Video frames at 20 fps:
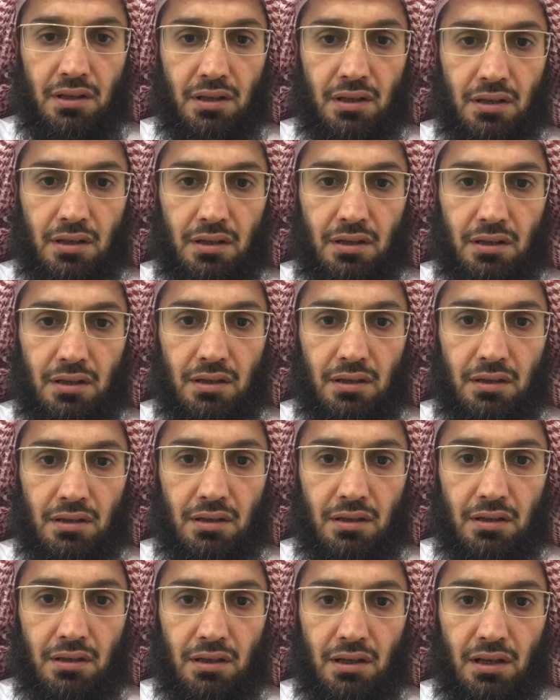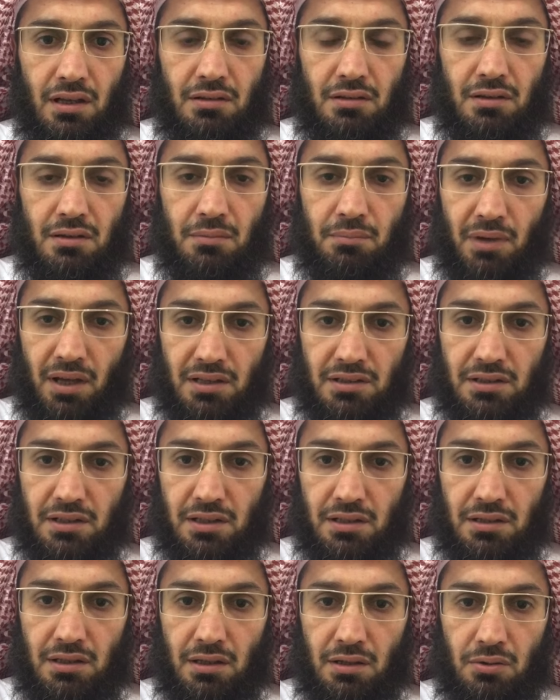آه،
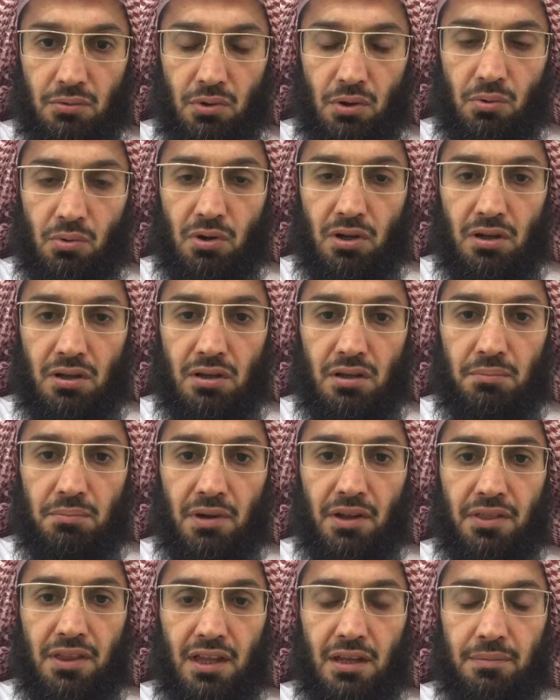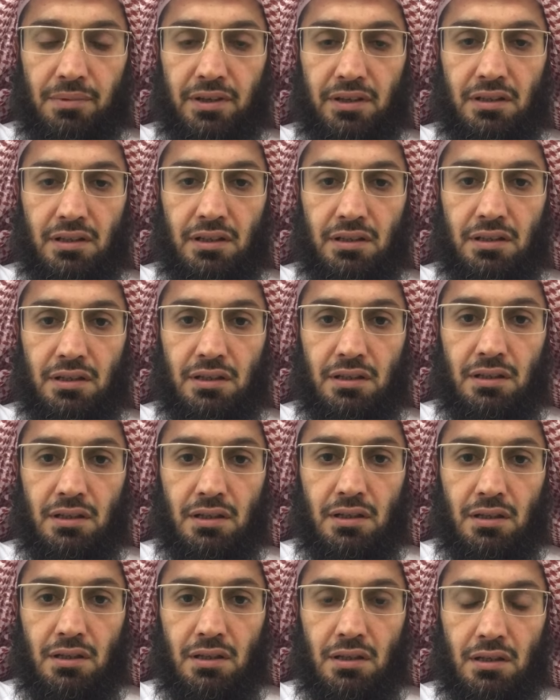المالكية وهو ما ذهب إليه
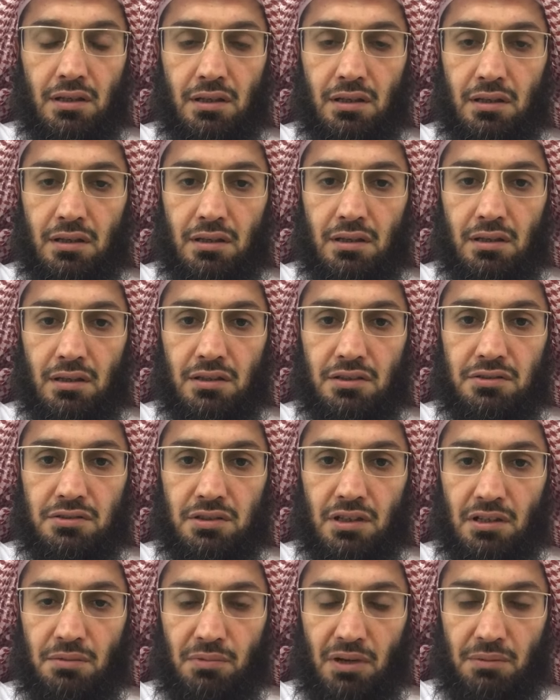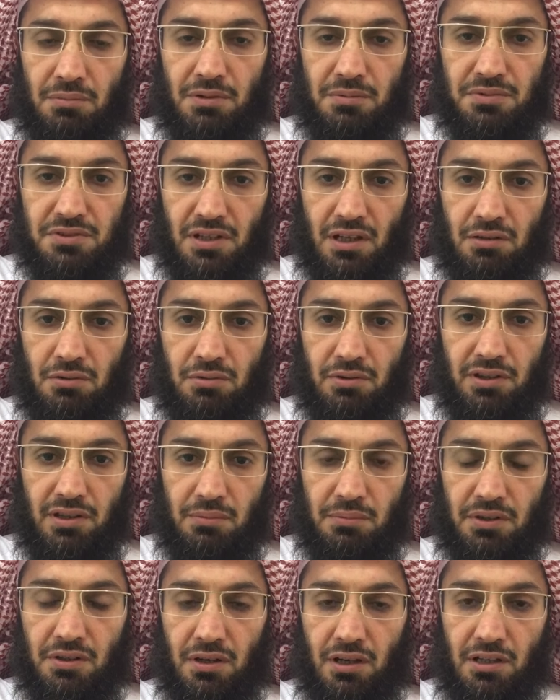آه، الشيخ محمد بن صالح
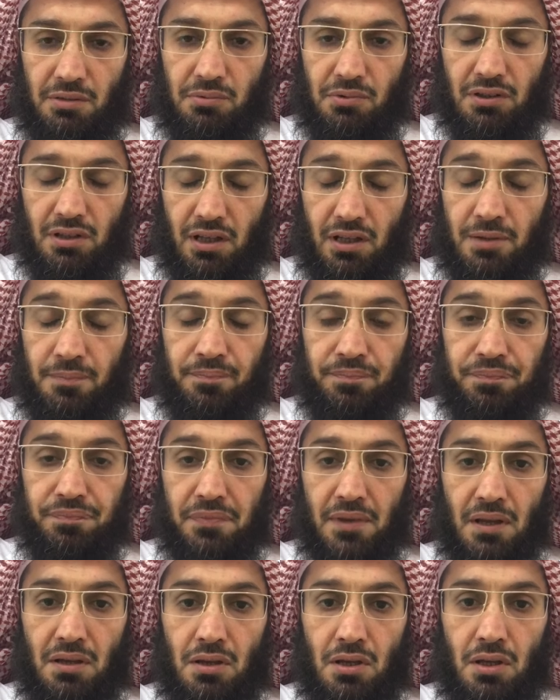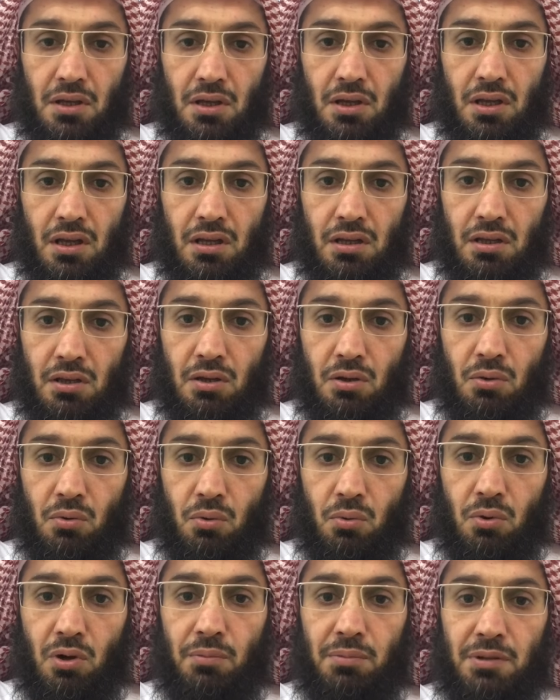العثيمين رحمه الله آه،
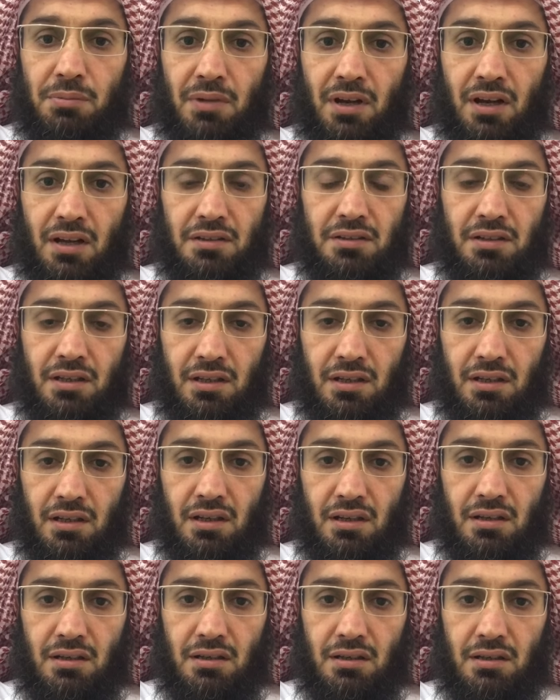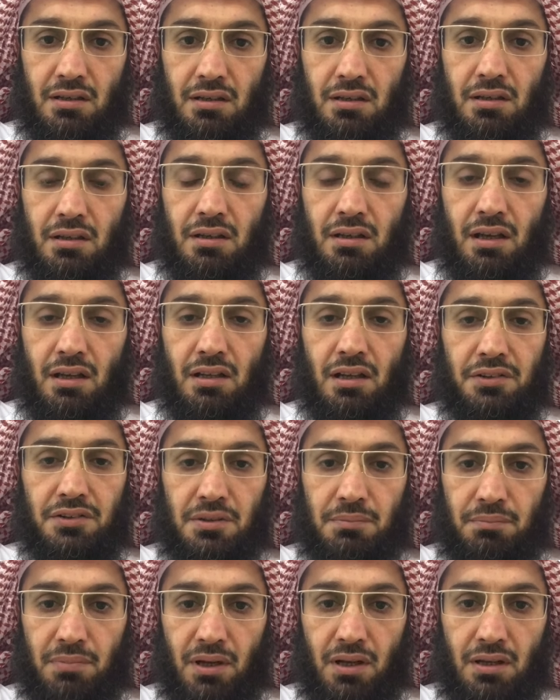وبما أن آه،
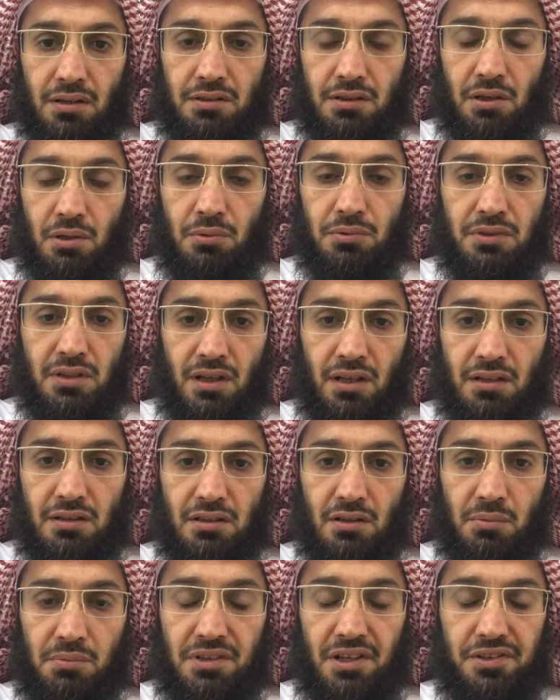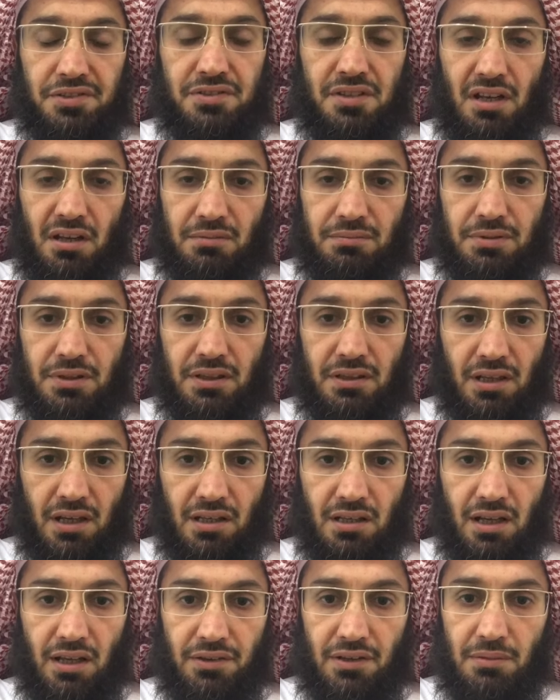الأطباء يرون أنه من الصعب
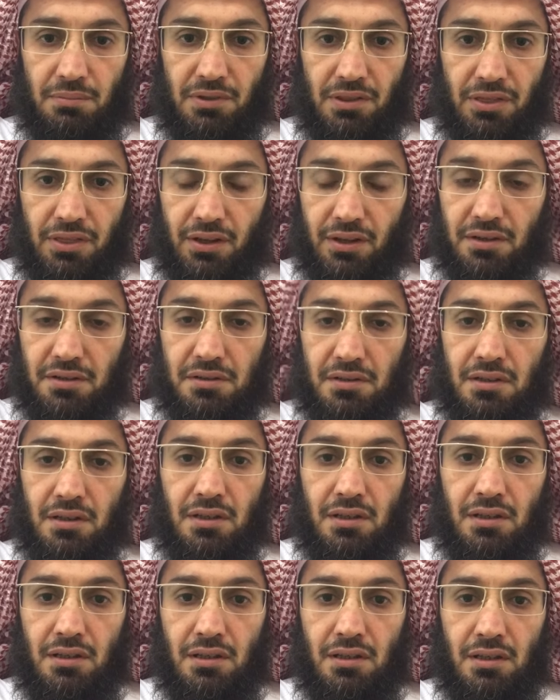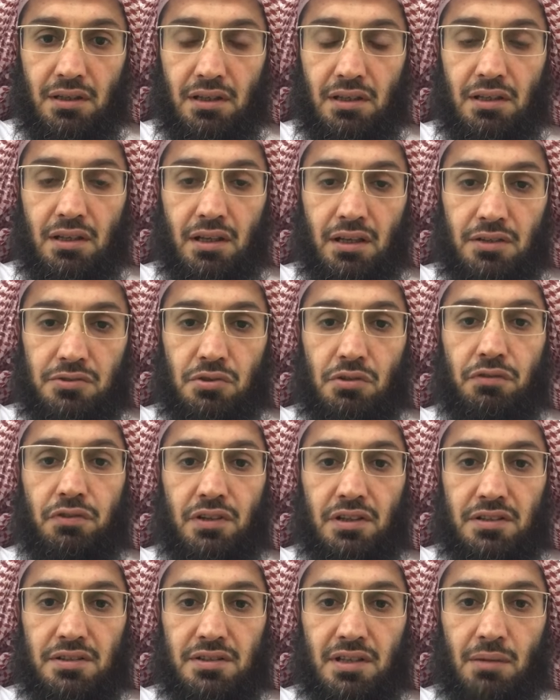إدخال هذا المنظار إلى جوف
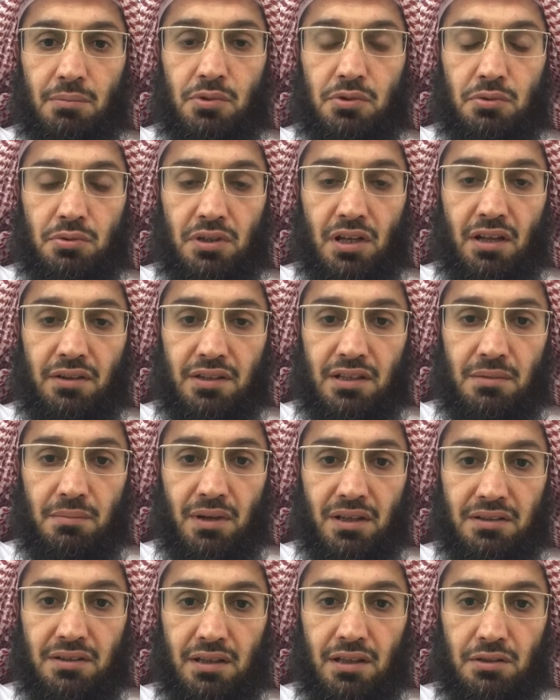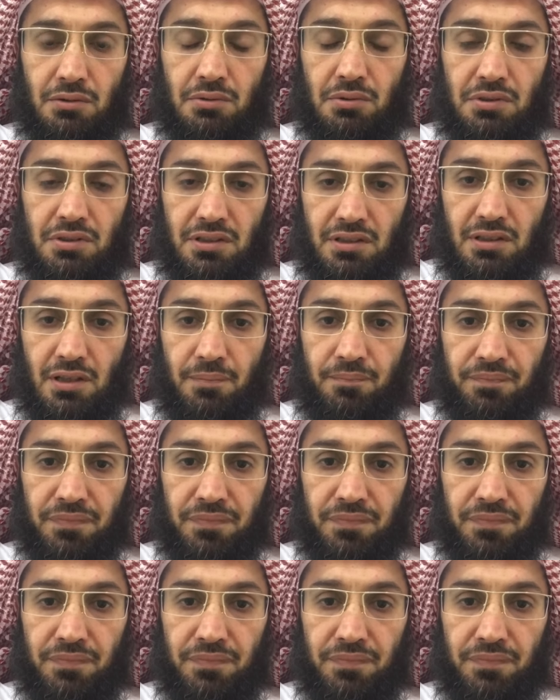الإنسان من دون هذه المادة الدهنية